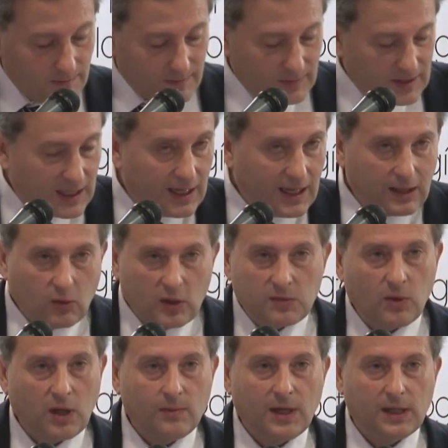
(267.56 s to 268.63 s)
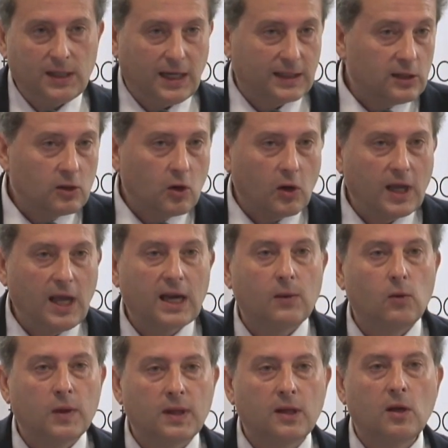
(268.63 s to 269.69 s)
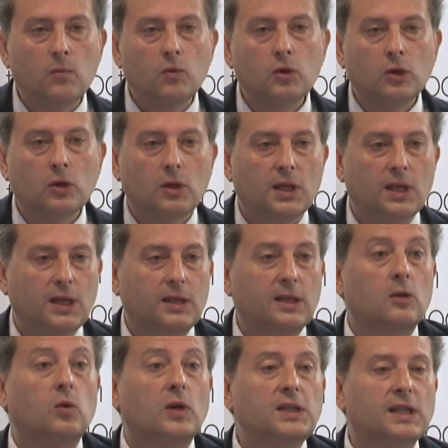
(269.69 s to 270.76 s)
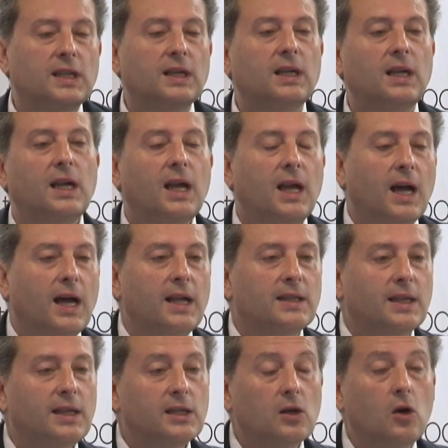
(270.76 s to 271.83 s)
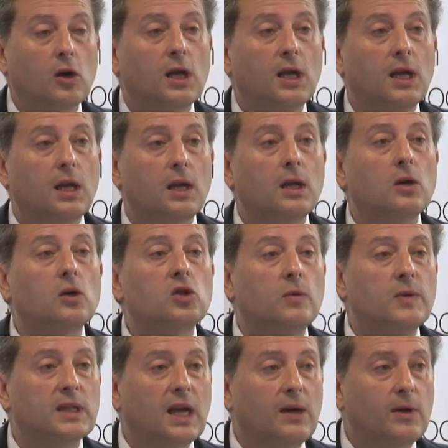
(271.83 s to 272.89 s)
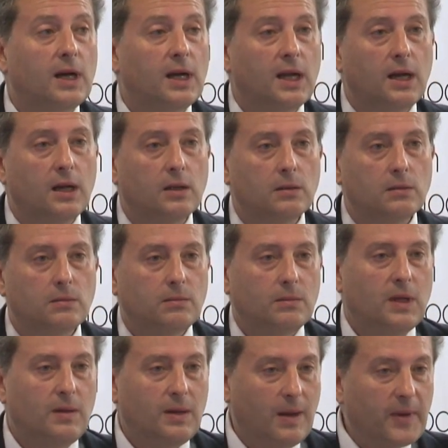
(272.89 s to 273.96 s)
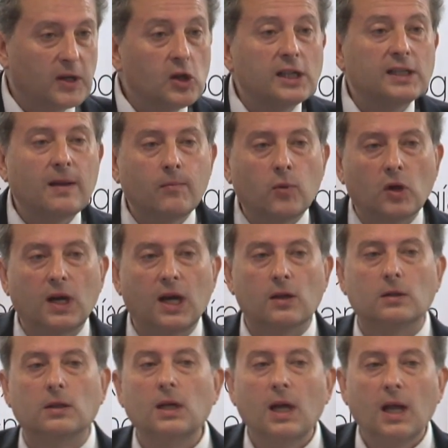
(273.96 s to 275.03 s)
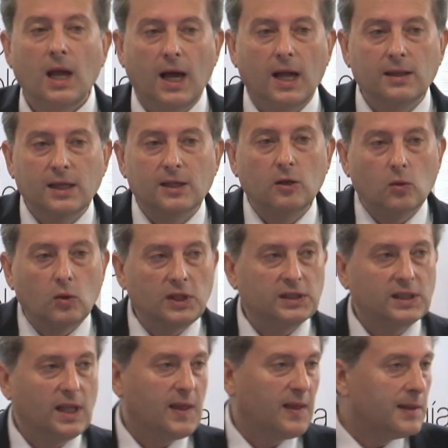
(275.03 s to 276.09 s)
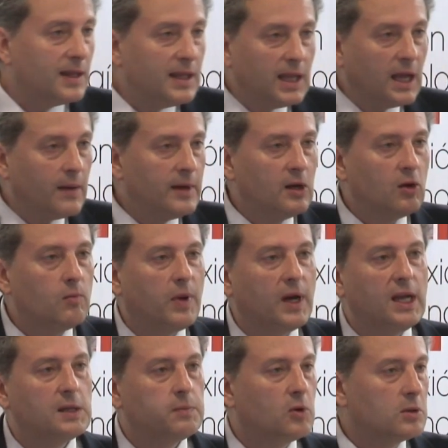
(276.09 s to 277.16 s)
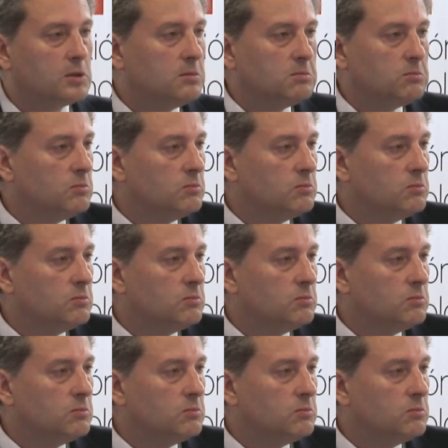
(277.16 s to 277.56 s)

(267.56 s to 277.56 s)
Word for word: ya el turismo además, la tecnología ha revolucionado el mundo del turista. Antes, lo que os comentaba, la persona se ha empoderado. Antes el turista decidía venir a un país porque